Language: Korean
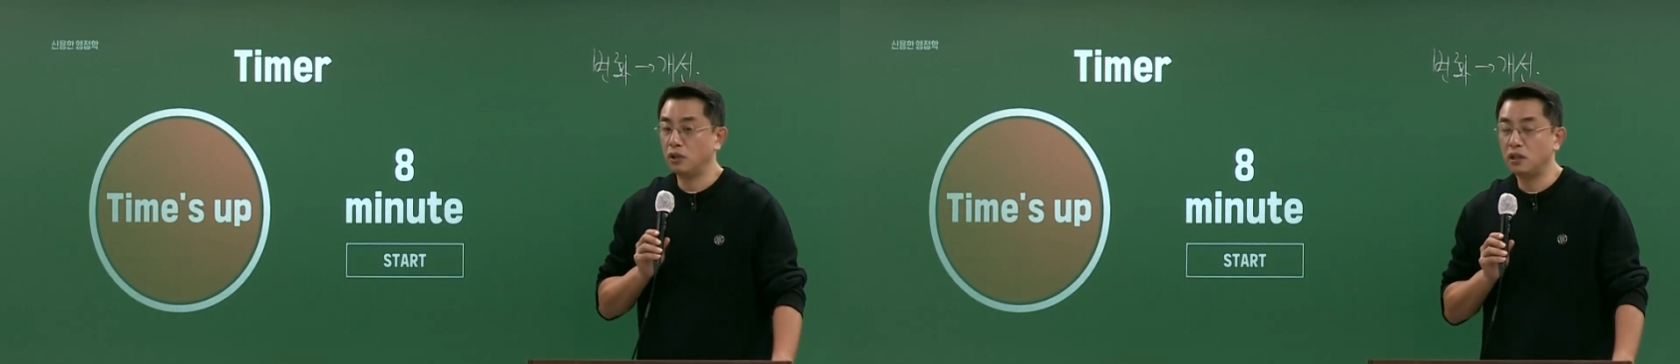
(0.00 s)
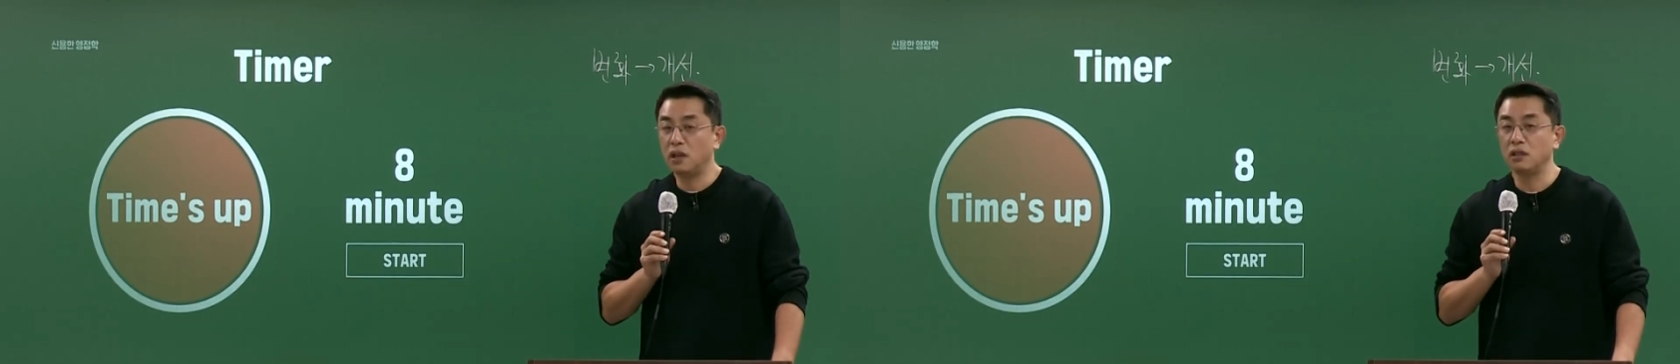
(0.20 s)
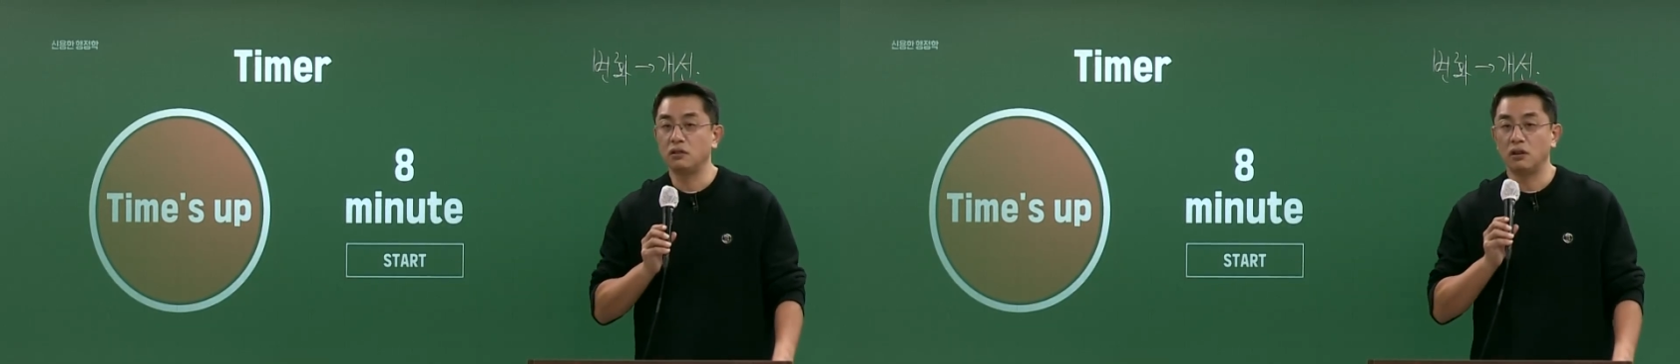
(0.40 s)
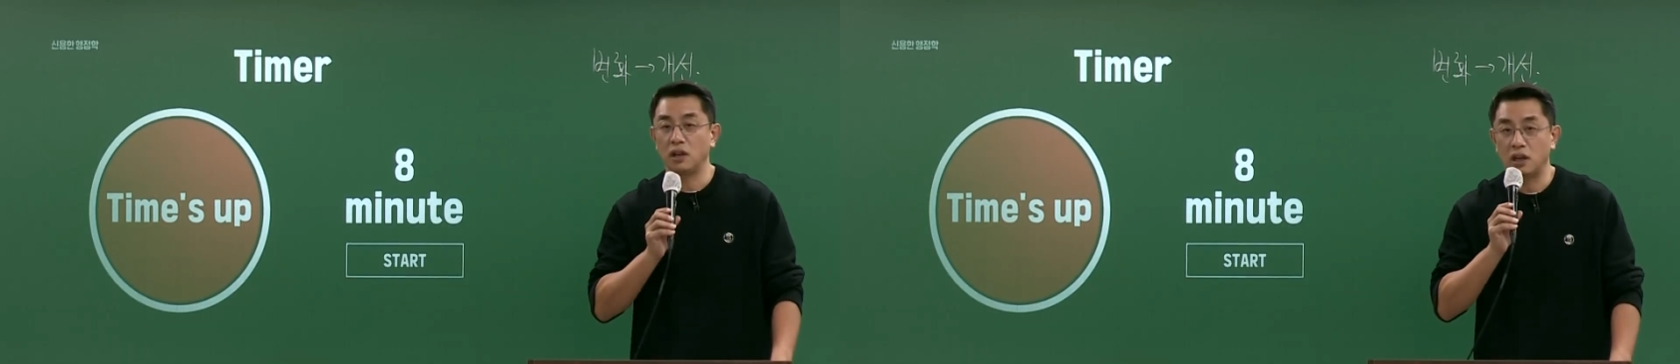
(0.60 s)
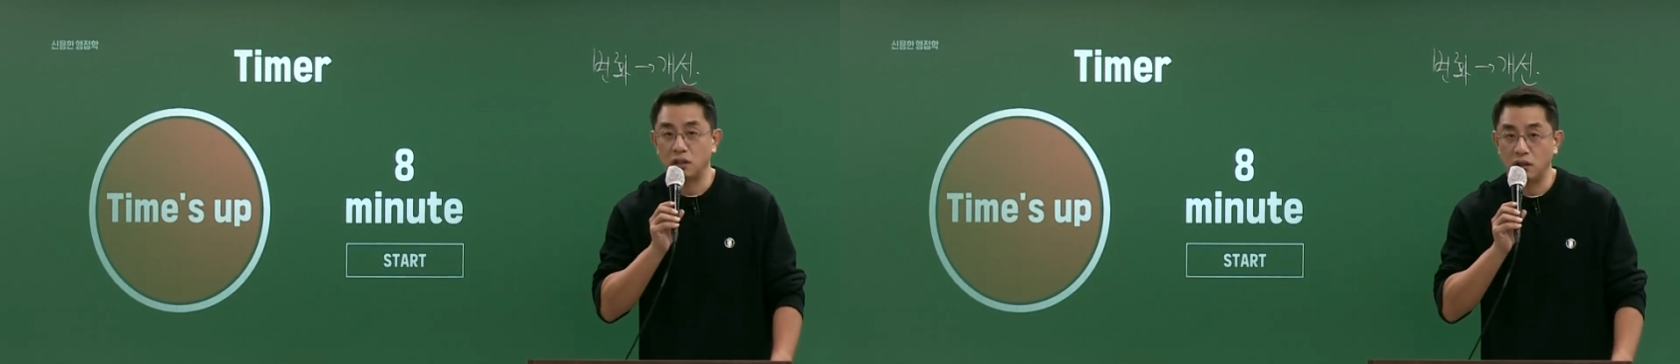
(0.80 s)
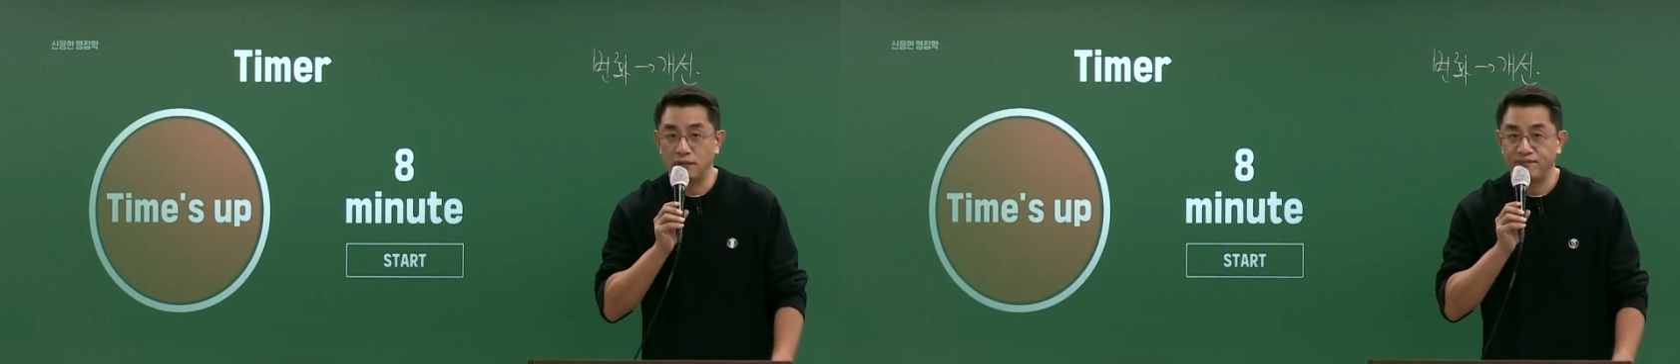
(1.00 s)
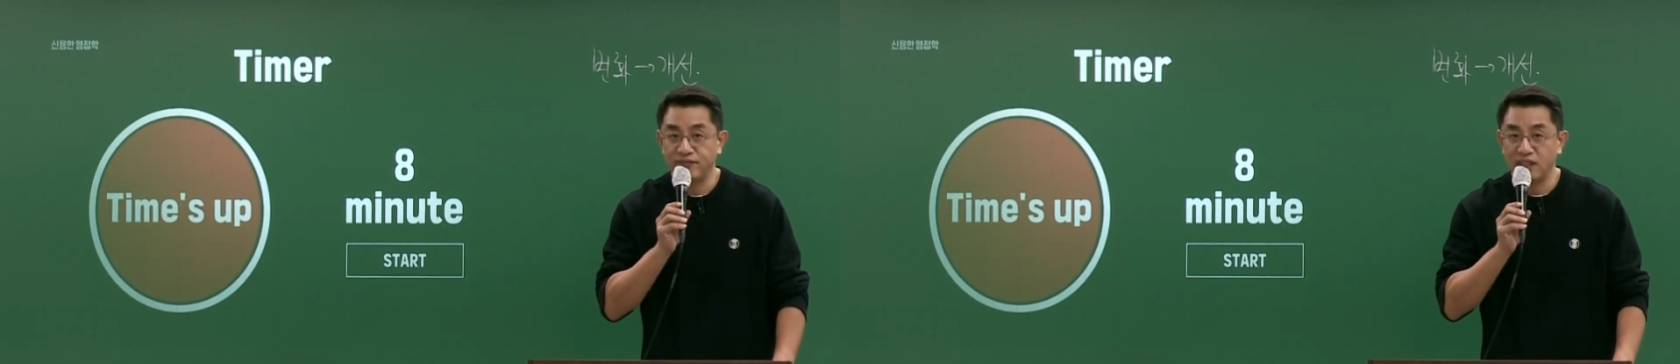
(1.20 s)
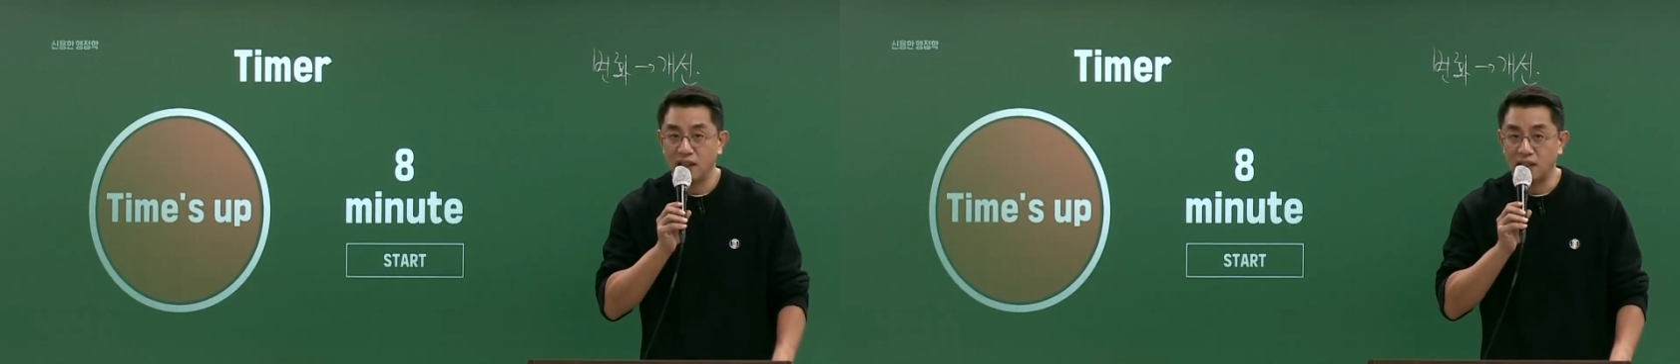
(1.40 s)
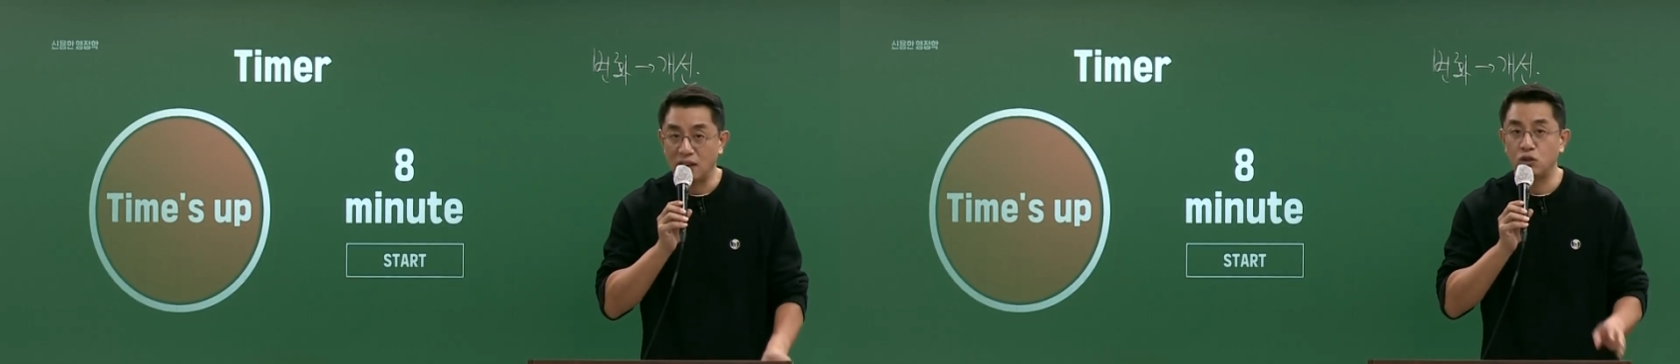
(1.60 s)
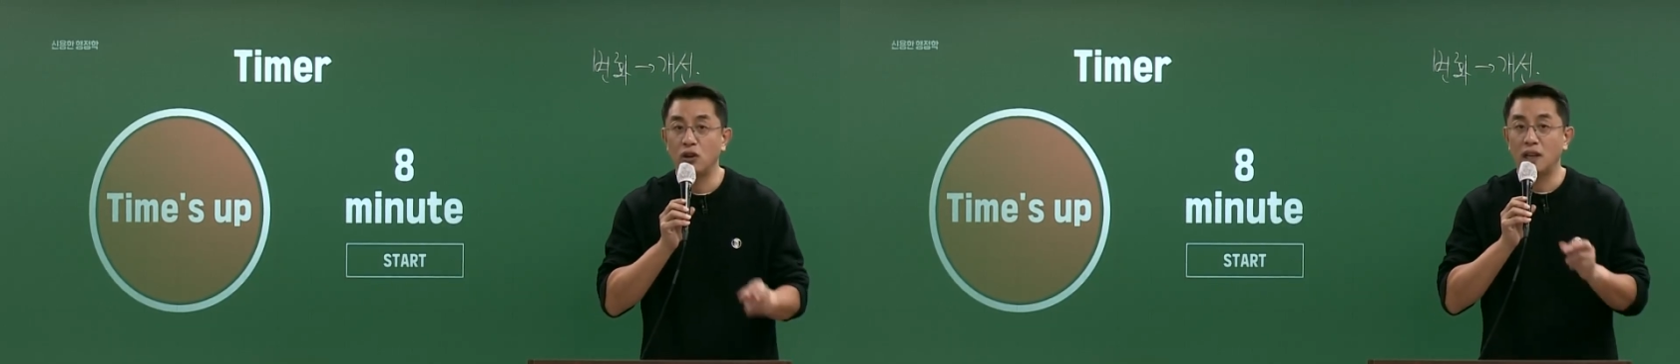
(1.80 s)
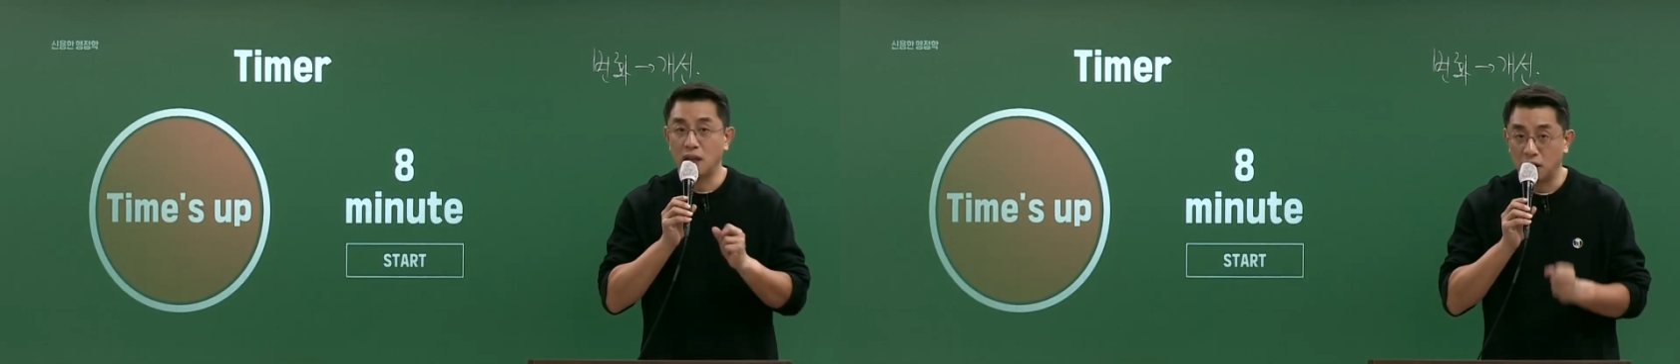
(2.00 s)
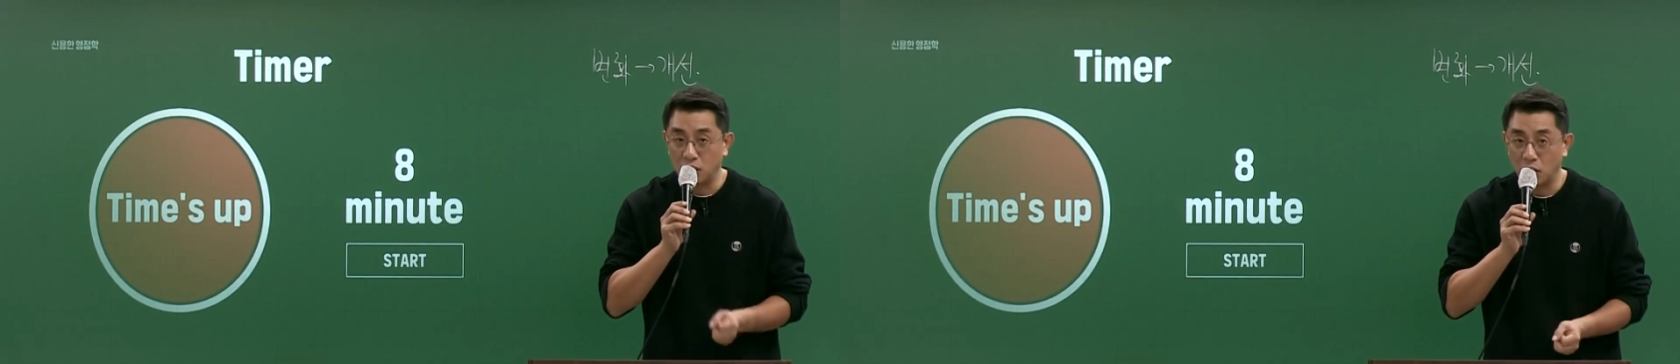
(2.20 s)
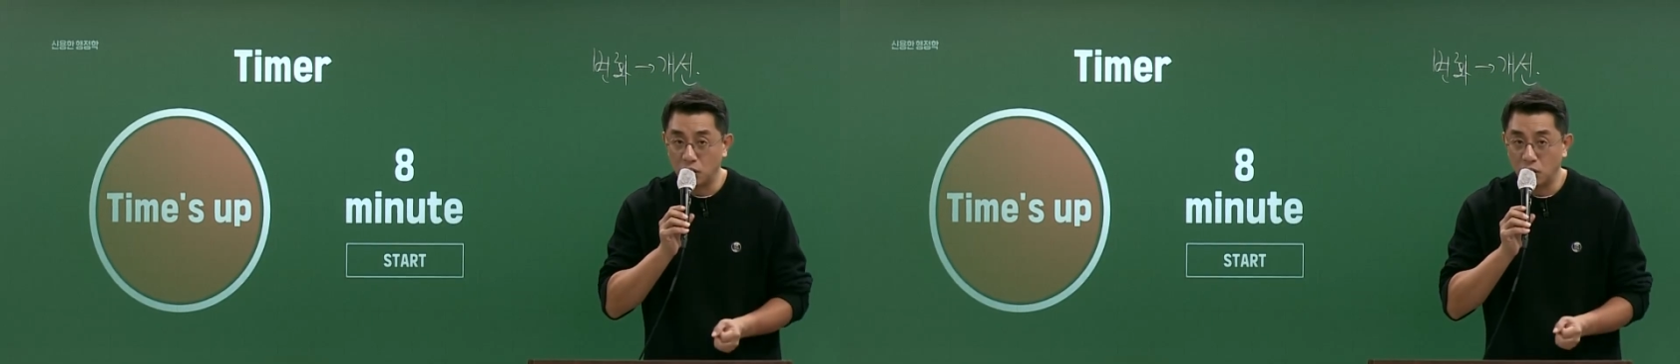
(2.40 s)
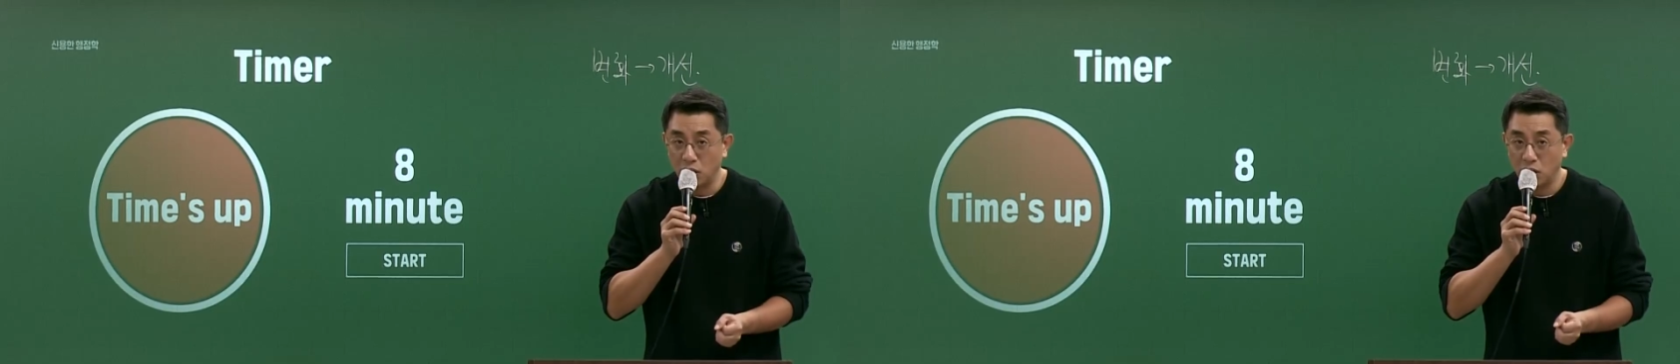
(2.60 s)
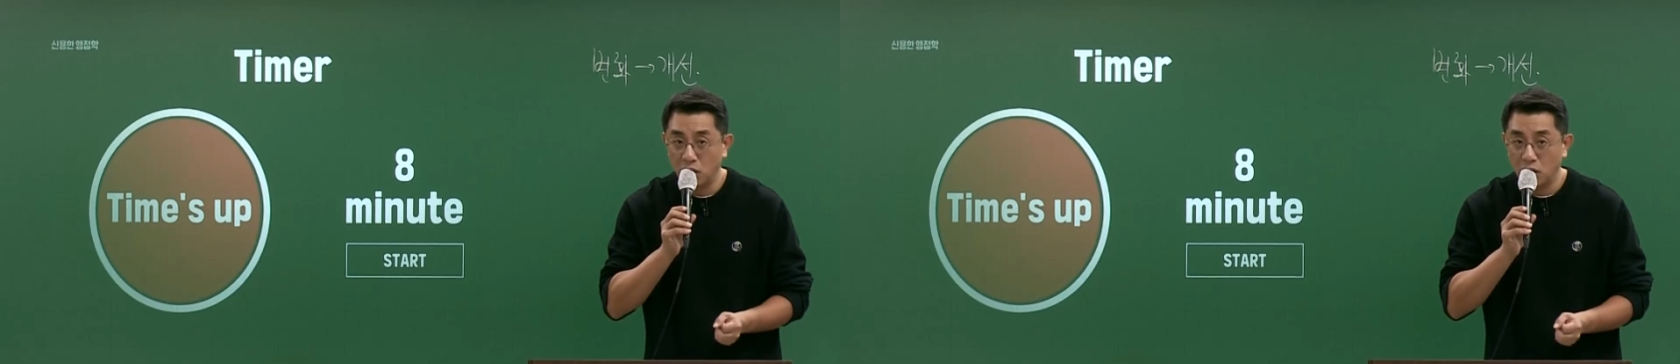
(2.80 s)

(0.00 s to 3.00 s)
일상적이라는 건 단순하다는 거죠.